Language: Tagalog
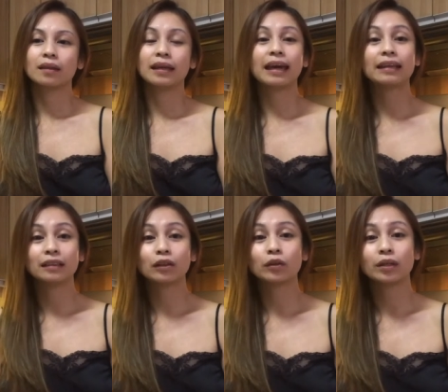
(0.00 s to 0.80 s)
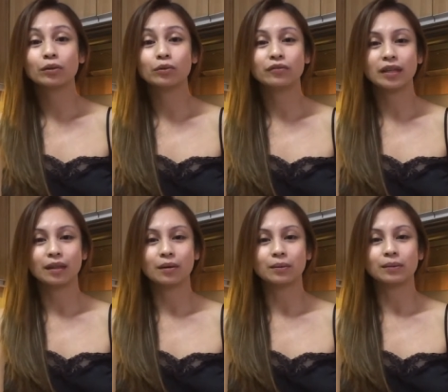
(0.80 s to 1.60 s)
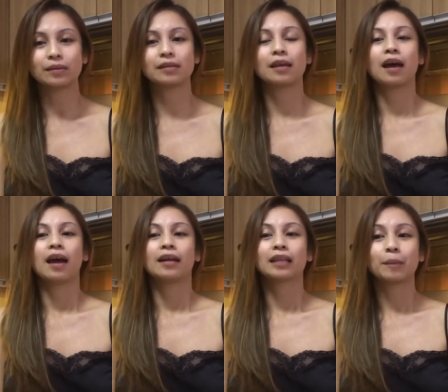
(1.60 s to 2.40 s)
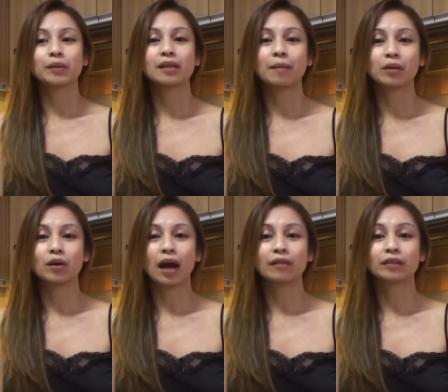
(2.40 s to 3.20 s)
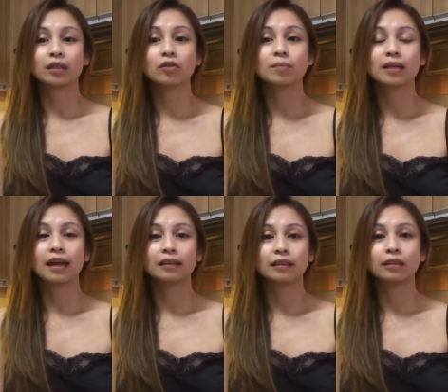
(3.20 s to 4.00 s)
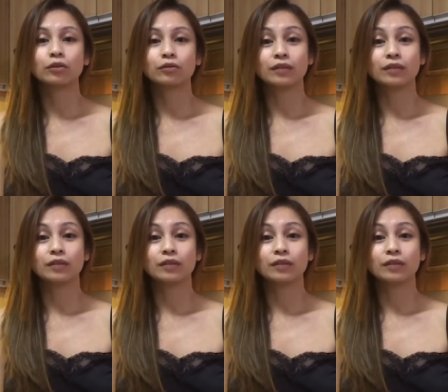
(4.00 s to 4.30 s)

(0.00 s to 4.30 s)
nag-edit ako ng two videos. Tapos sabi ko, after ko mag-edit ng two